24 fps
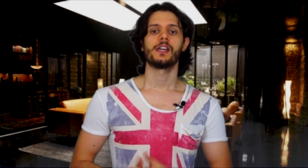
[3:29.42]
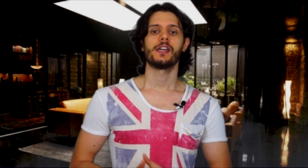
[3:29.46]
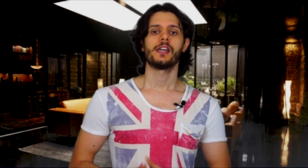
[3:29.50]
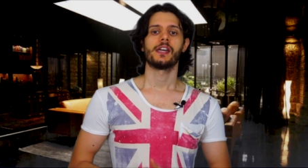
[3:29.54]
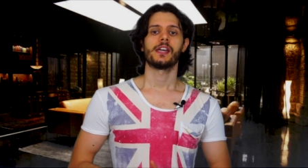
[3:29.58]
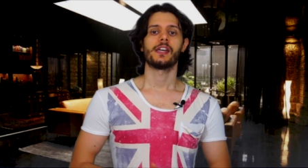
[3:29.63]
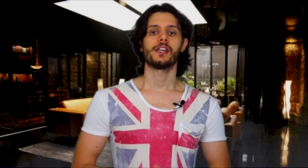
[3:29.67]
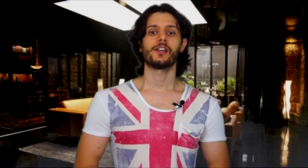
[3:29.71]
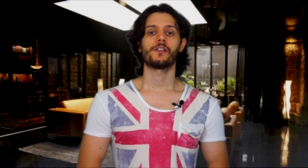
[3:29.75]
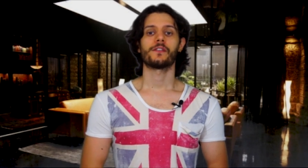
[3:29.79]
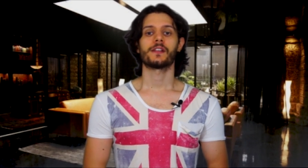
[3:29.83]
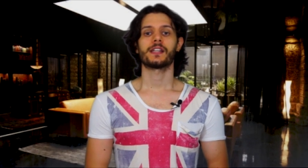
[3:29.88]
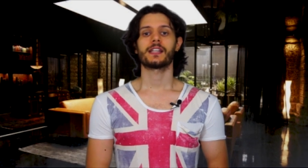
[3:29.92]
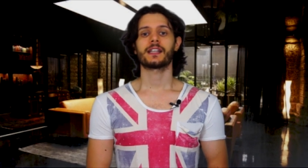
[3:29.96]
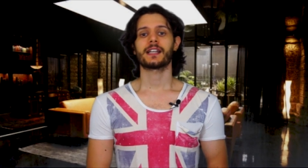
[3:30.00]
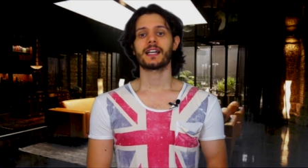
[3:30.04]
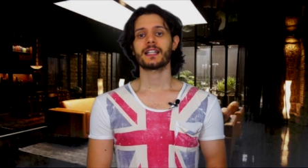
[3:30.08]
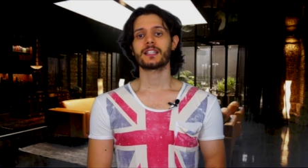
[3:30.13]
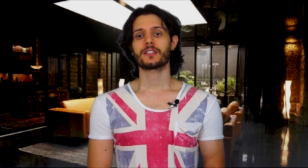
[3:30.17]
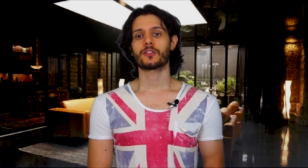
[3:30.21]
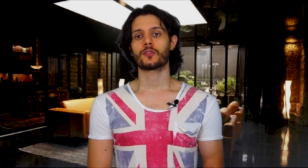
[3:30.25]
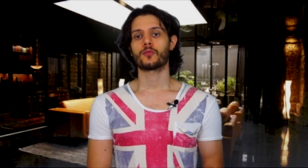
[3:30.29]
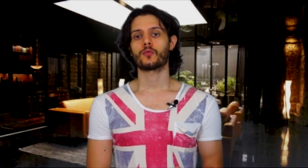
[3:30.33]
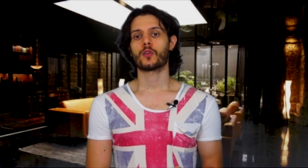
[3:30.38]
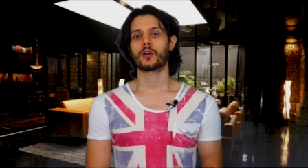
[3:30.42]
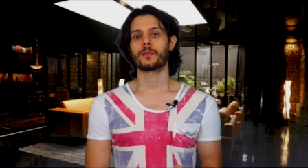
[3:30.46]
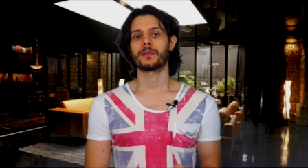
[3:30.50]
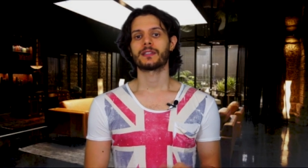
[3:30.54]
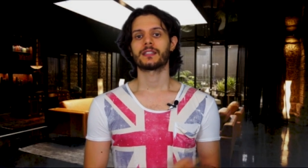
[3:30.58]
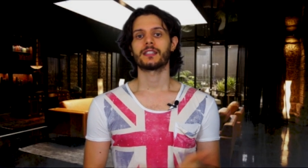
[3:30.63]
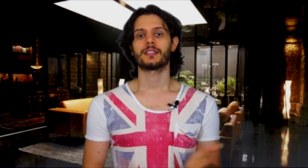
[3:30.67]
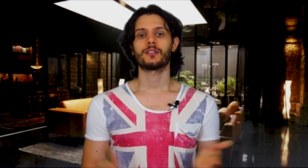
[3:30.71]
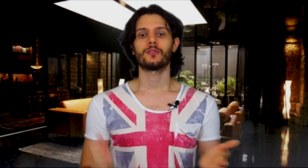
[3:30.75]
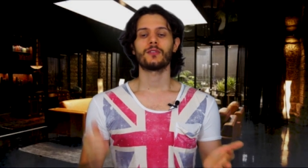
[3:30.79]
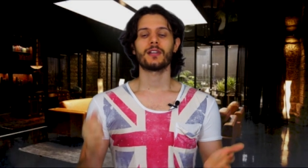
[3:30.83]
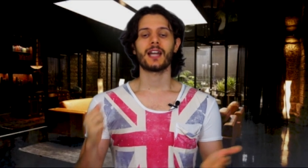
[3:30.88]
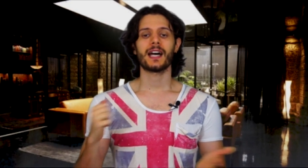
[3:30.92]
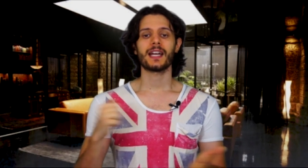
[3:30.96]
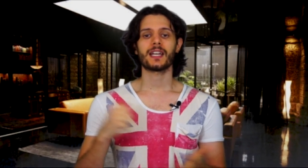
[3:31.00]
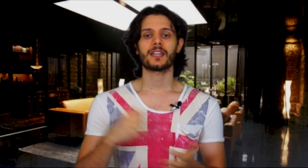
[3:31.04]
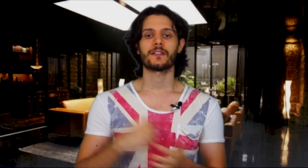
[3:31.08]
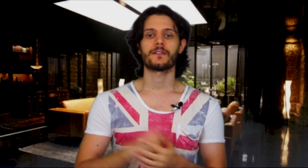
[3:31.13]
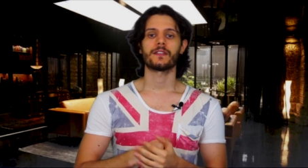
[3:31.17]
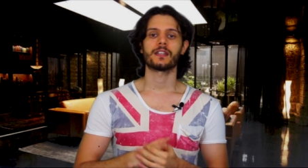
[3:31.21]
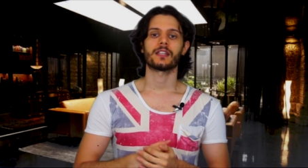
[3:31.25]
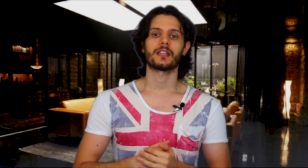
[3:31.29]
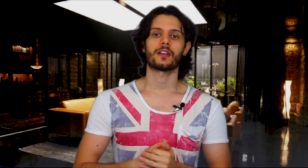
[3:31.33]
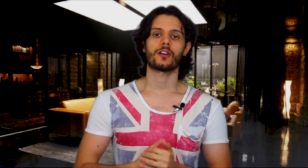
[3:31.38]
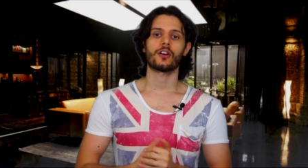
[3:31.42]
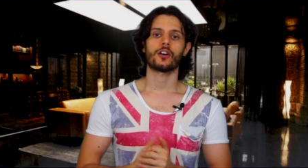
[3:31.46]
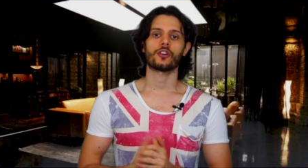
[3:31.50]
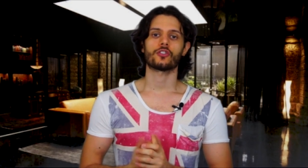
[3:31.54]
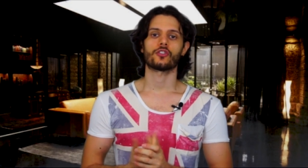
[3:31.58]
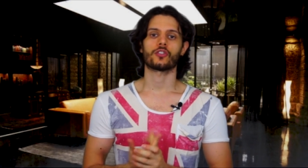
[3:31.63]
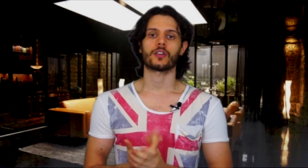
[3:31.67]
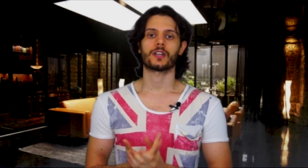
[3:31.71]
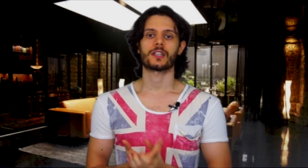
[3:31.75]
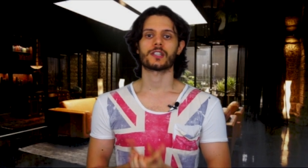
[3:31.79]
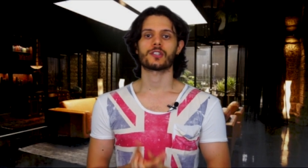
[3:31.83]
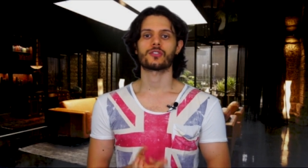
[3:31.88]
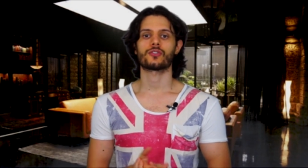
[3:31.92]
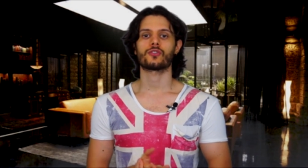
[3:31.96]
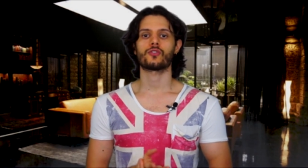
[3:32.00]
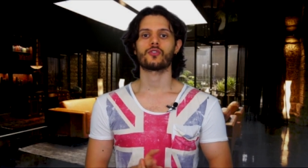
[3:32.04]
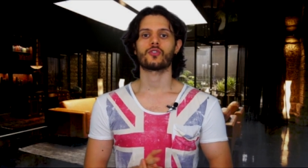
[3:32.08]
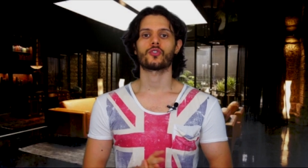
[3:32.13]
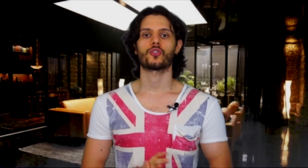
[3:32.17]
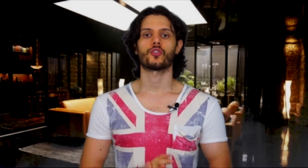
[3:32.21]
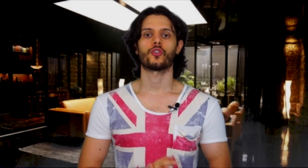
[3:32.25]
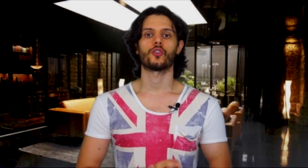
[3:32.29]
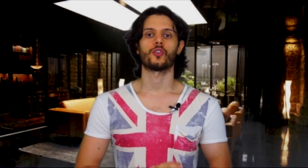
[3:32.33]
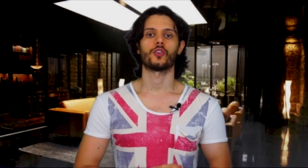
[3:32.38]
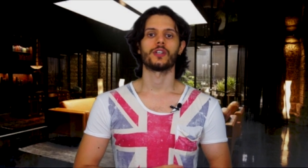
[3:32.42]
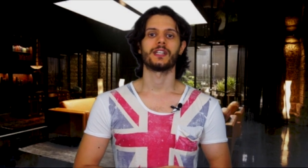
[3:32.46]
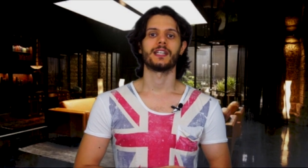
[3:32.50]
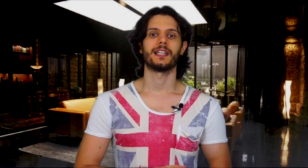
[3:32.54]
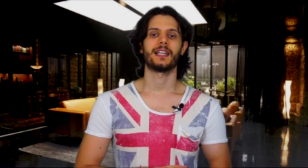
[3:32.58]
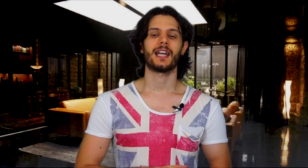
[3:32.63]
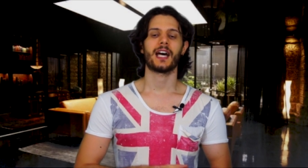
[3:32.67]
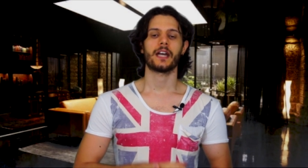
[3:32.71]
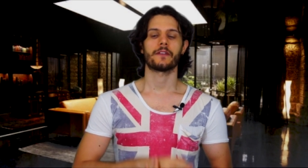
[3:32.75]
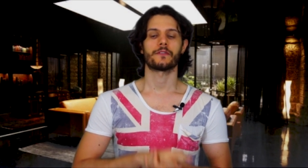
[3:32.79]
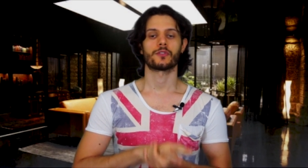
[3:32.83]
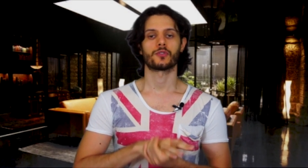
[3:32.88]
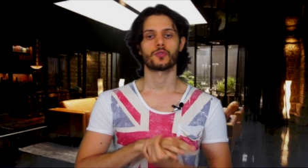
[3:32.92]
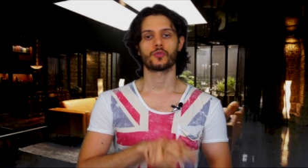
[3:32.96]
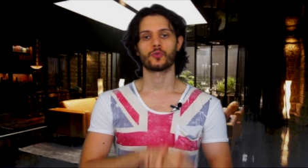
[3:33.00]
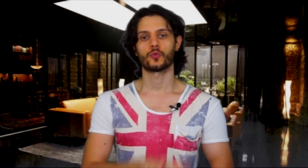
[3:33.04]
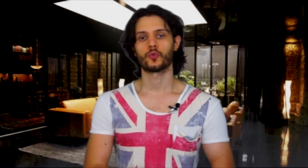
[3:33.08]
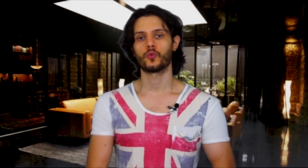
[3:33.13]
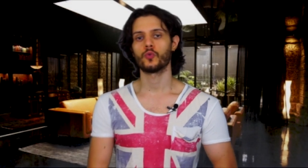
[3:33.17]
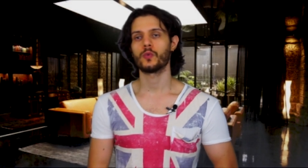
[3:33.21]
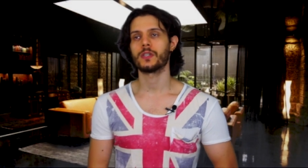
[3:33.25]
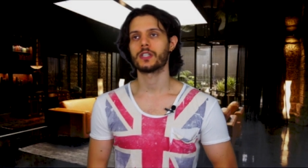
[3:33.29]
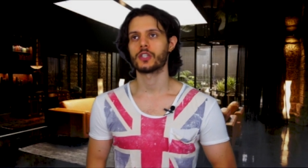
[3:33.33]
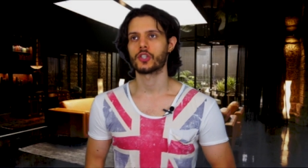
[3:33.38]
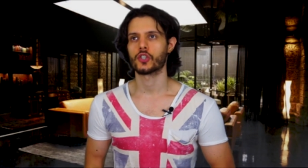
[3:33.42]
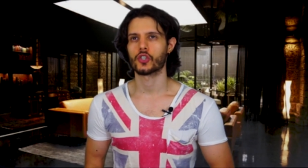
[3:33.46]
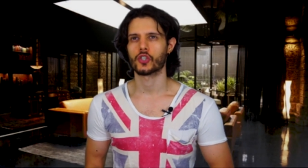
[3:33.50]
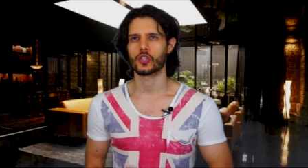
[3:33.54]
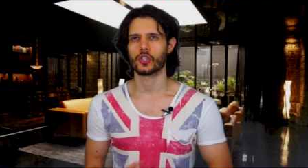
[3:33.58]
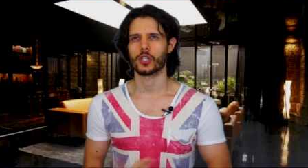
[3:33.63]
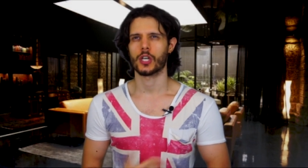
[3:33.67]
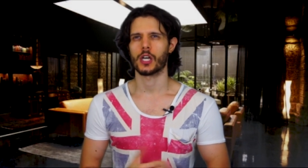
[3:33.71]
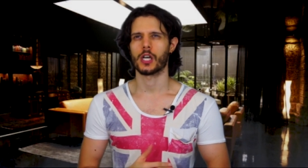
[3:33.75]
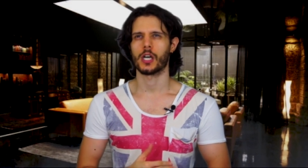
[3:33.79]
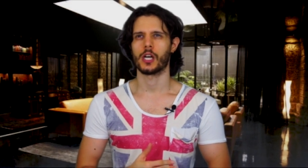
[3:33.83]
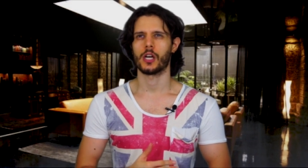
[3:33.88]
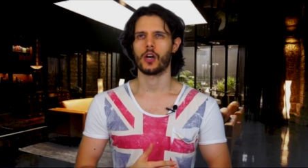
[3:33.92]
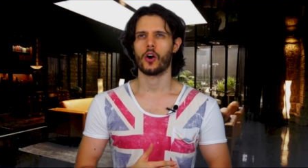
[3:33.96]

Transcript: e io vi ringrazio, comunque mettete un like, vi ricordo che sono in live su Twitch eh,